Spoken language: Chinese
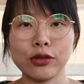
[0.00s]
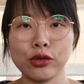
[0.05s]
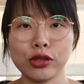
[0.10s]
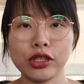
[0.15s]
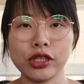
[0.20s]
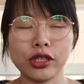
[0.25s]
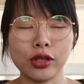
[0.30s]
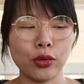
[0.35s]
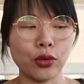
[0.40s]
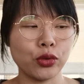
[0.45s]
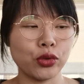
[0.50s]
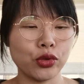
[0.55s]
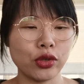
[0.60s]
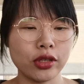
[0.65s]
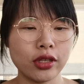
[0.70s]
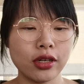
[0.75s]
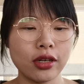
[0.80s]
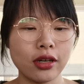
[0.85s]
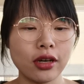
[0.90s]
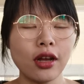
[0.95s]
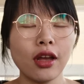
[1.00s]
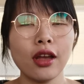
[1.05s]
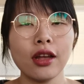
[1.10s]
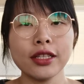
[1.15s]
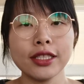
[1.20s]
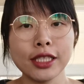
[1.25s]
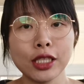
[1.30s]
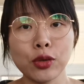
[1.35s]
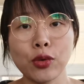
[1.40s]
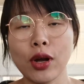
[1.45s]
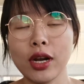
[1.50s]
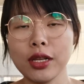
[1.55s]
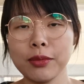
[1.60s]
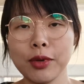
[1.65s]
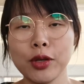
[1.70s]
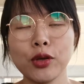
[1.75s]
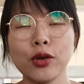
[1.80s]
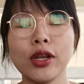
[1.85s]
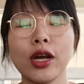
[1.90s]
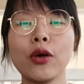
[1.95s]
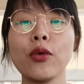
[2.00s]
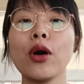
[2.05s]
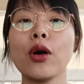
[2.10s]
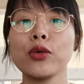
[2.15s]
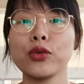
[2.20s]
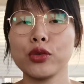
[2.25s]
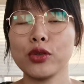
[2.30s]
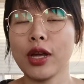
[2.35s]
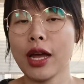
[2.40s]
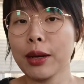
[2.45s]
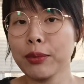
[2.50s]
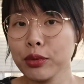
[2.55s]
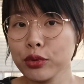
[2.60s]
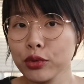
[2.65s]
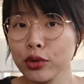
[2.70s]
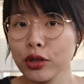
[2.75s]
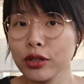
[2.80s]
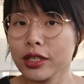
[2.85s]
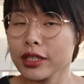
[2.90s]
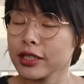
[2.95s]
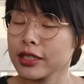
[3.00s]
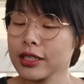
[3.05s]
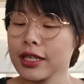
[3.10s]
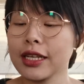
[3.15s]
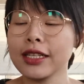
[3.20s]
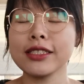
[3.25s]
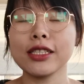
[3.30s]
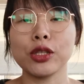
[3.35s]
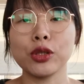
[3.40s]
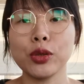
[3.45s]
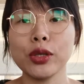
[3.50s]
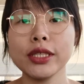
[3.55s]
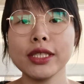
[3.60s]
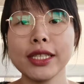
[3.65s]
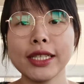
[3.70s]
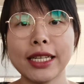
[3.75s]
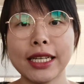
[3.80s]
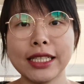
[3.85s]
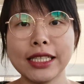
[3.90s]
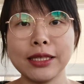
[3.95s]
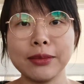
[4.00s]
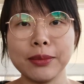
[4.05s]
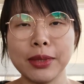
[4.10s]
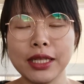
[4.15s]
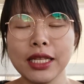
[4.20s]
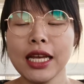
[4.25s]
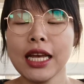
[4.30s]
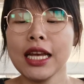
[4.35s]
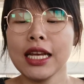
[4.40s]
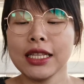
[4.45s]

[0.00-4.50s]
就是我觉得四款里面有两款我觉得还不错的，现在想推荐给你们。